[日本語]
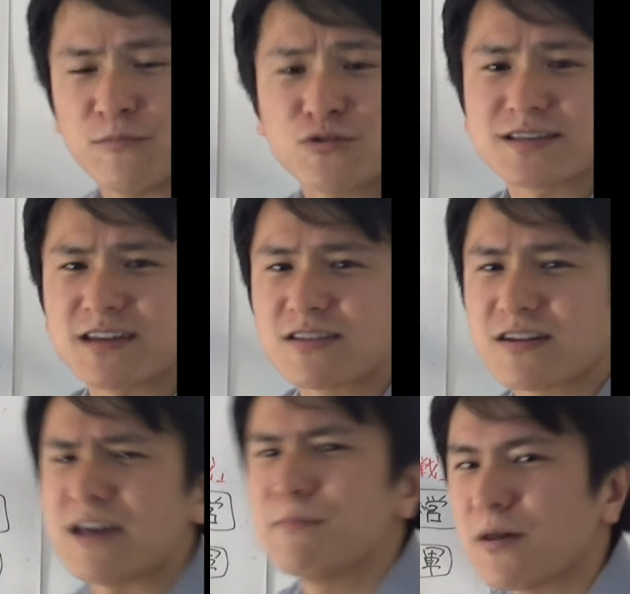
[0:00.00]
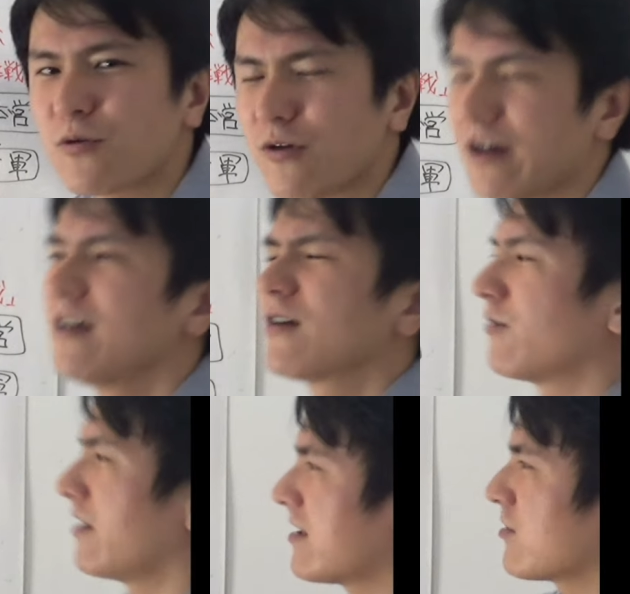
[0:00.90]
無視された現場の声
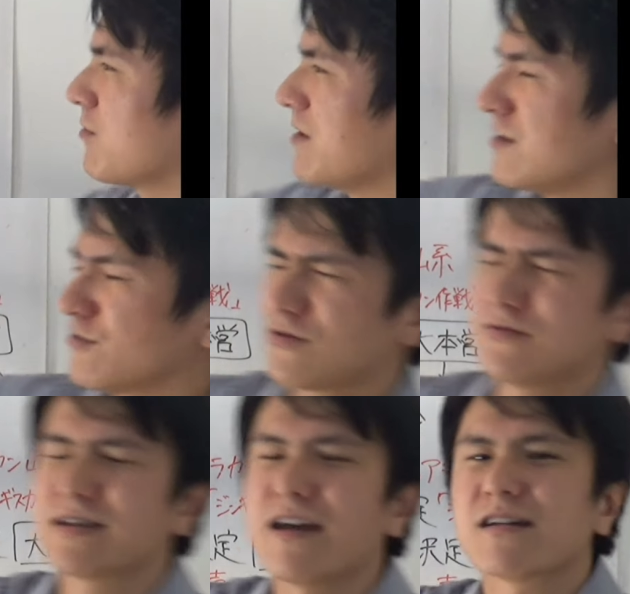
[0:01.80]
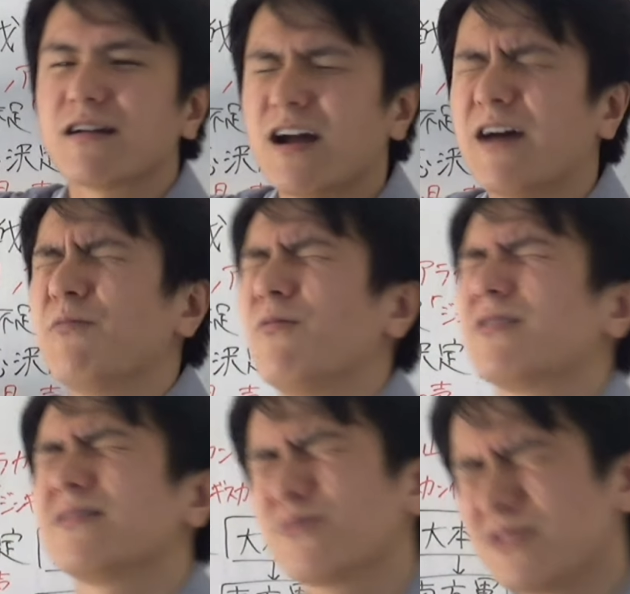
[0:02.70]
これね例えばインド駐在員からも
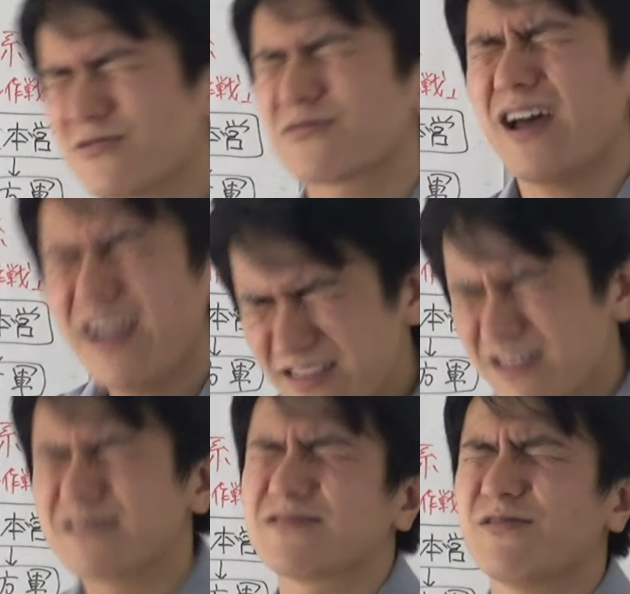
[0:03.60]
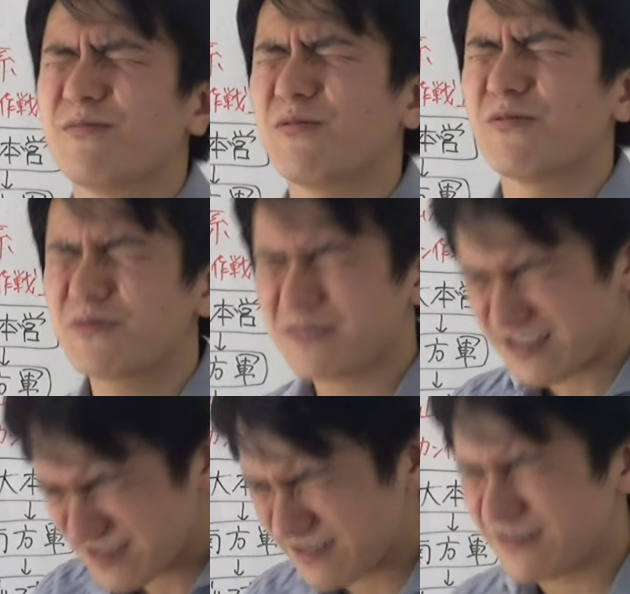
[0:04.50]
うインド市場大変なんですよもう本
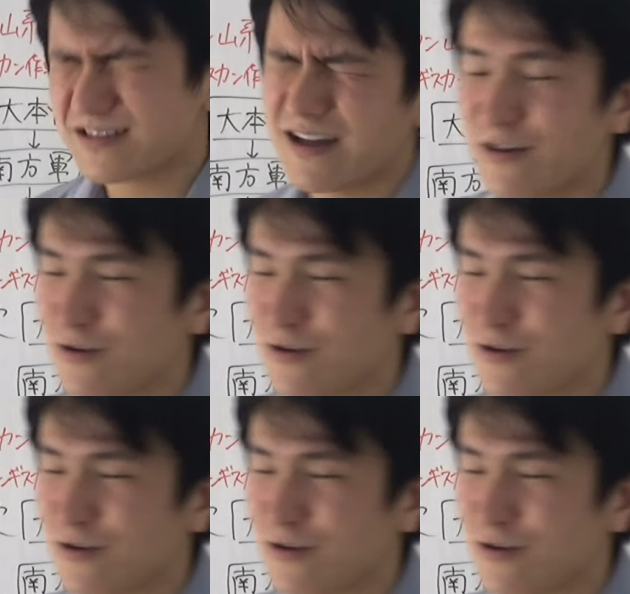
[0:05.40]
当助けてください